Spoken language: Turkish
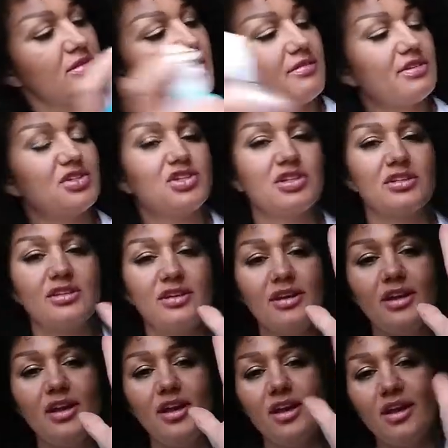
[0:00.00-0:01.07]
Evet
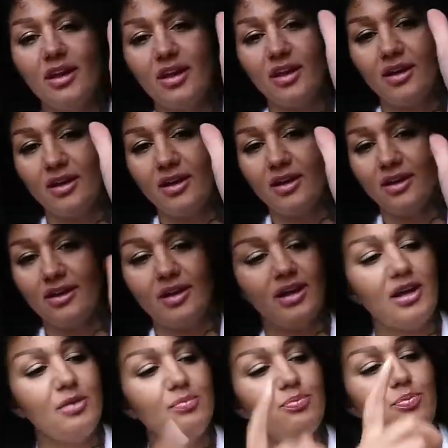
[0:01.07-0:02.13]
çıktı.
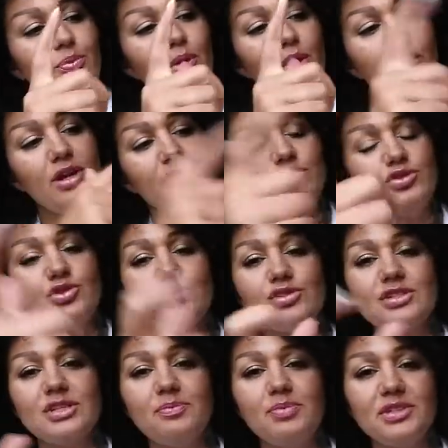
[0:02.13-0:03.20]
Ee, böyle
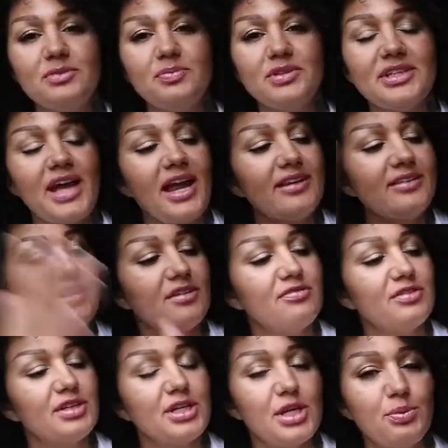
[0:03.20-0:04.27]
vücudunuza pıt pıt her
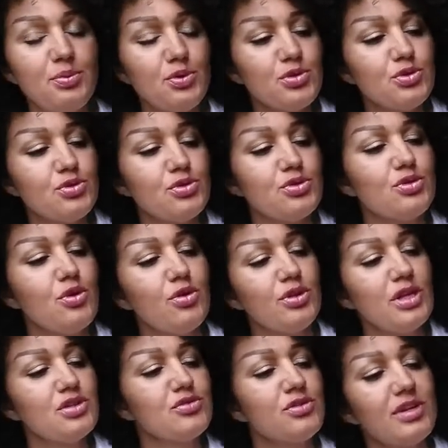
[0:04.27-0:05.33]
tarafına yapıyorsunuz.
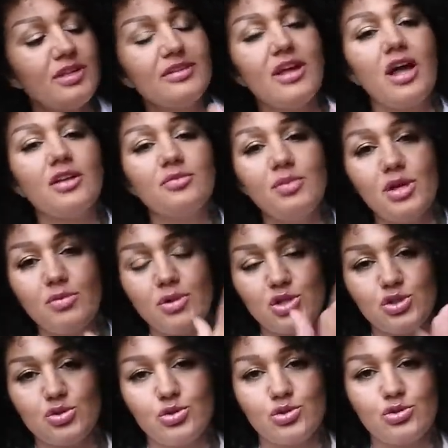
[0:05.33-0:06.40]
Ondan sonra dağıtmaya
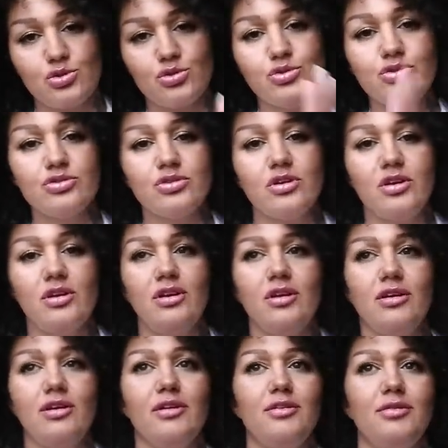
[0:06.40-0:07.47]
başlıyorsunuz.
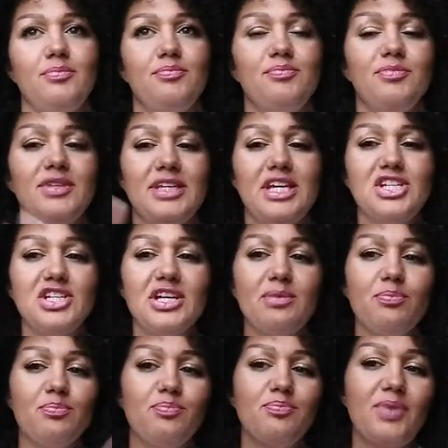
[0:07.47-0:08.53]
Ee,
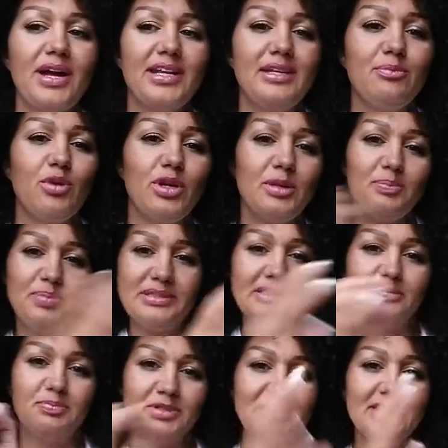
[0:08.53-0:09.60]
keşke hani böyle
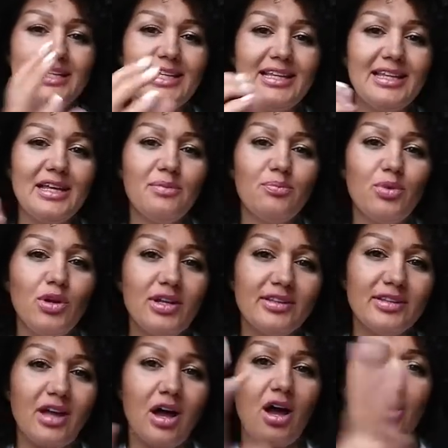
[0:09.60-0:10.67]
pıt pıt değil de
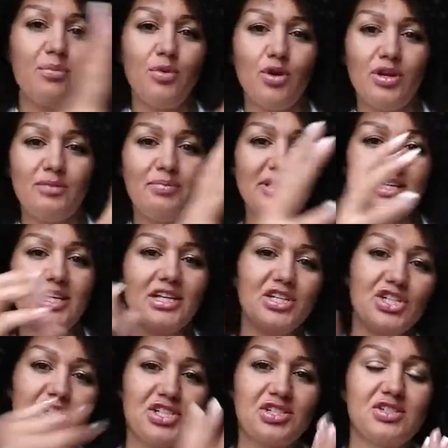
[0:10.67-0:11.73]
böyle daha böyle bir
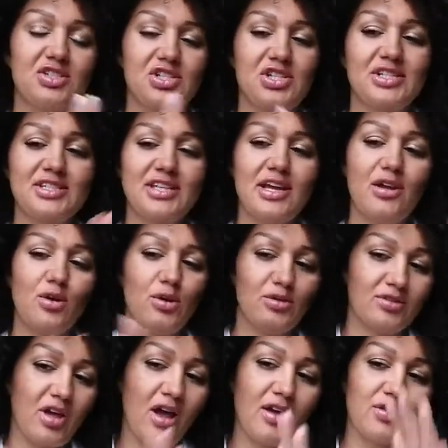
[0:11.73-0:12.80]
geniş
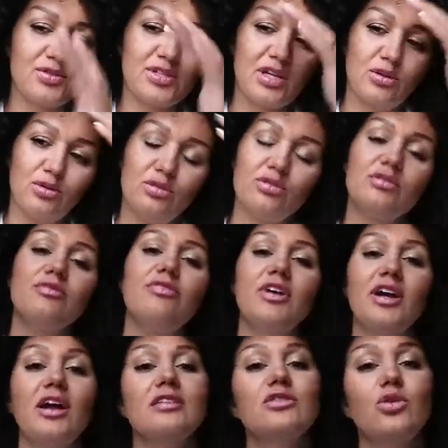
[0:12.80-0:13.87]
çıksa daha güzel olurdu.
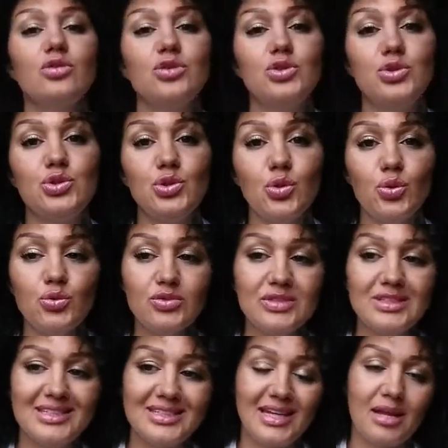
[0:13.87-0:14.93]
Fakat yoğun
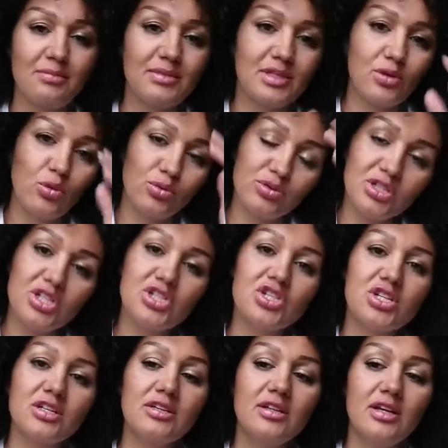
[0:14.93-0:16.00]
kremli olduğu
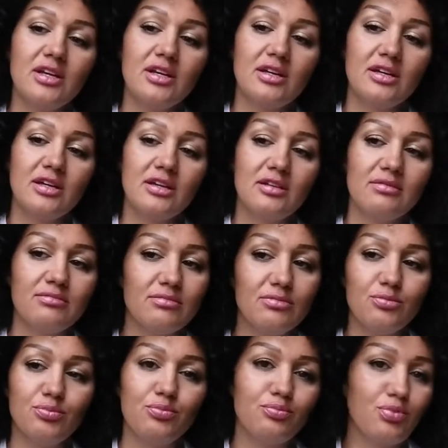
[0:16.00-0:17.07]
için e,
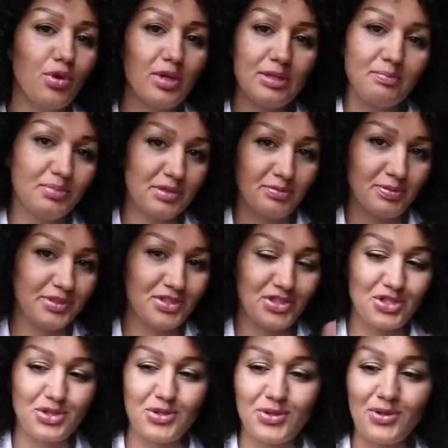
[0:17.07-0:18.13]
böyle pıt pıt
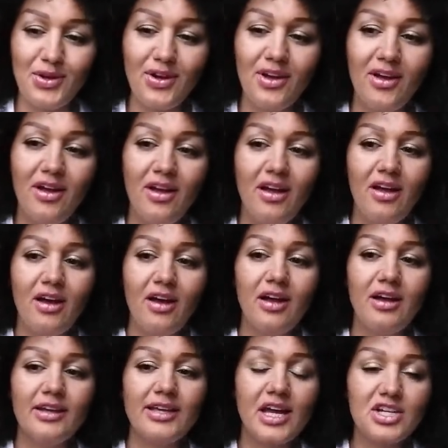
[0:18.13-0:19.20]
çıkıyor.
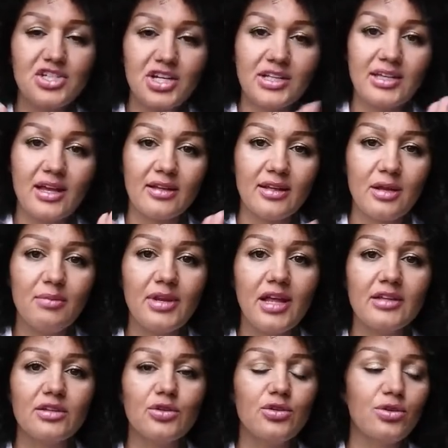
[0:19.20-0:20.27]
E, gerçekten
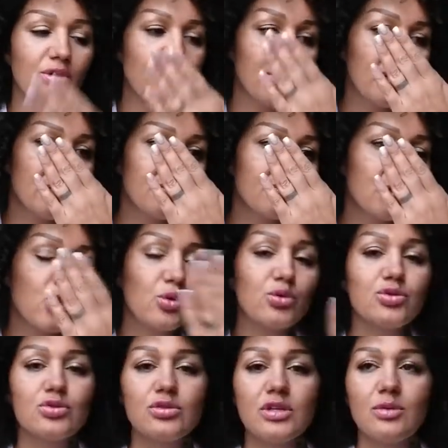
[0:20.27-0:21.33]
nemlendiriyor.
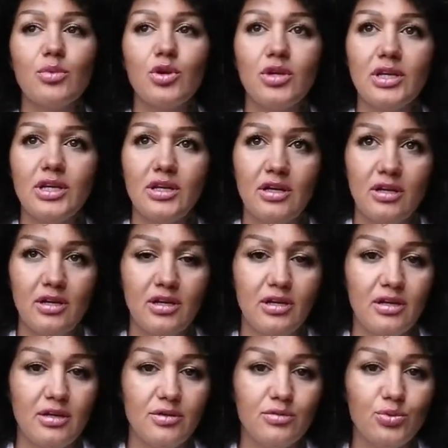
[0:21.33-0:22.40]
Kokusu da böyle
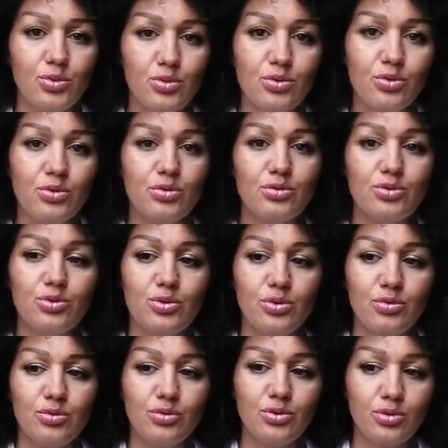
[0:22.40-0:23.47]
e, duru
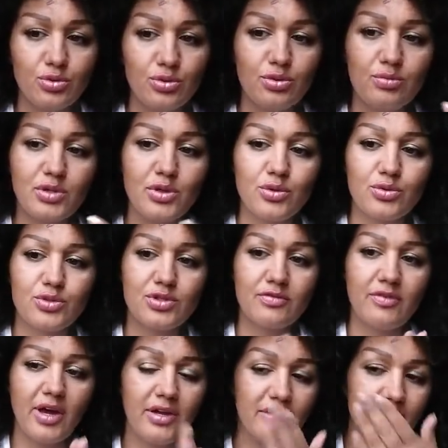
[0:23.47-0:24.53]
duru notur bir
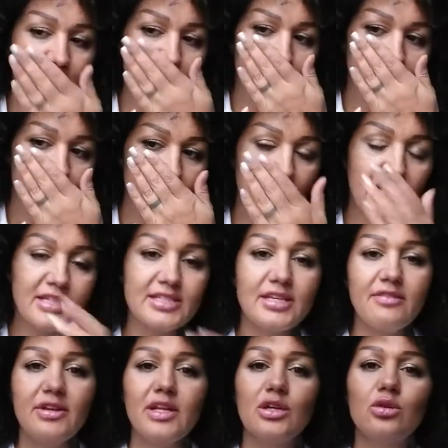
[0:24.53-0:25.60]
kokusu var. Yani
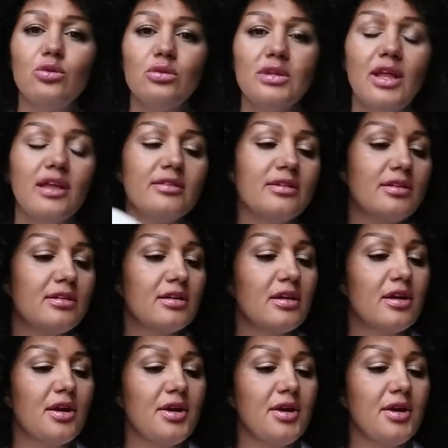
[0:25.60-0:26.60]
severek kullandık.